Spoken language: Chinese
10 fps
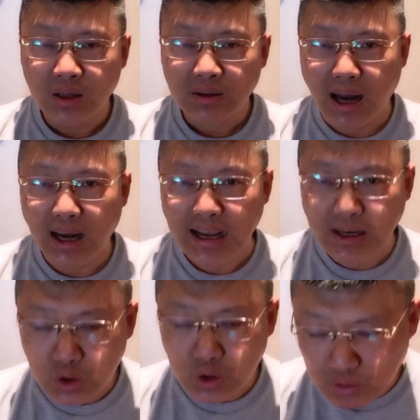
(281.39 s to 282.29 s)
他临
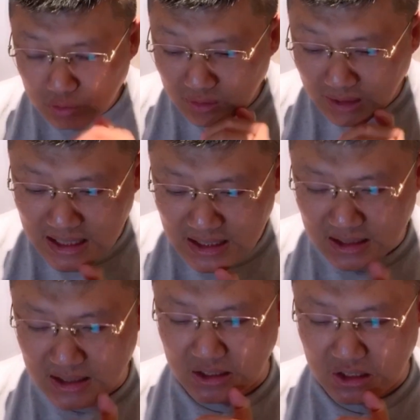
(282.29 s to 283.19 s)
临
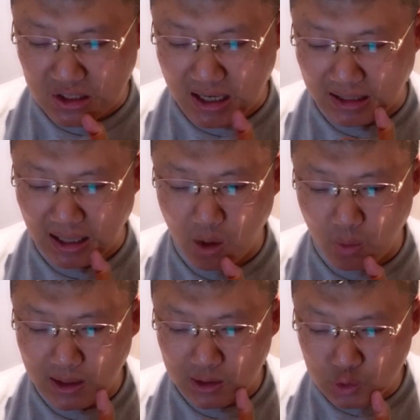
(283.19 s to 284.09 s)
死之前，他留
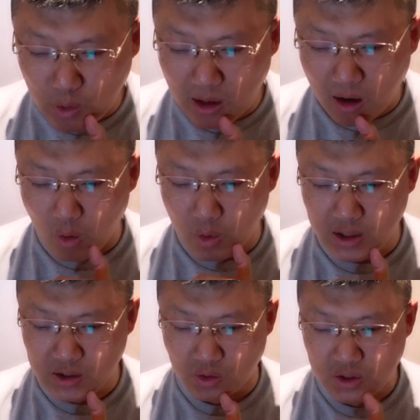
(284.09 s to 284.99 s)
下的最后一
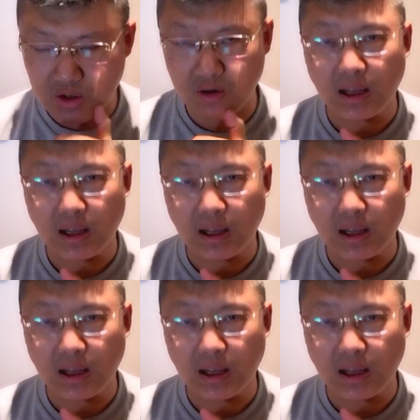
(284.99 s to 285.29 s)
首诗，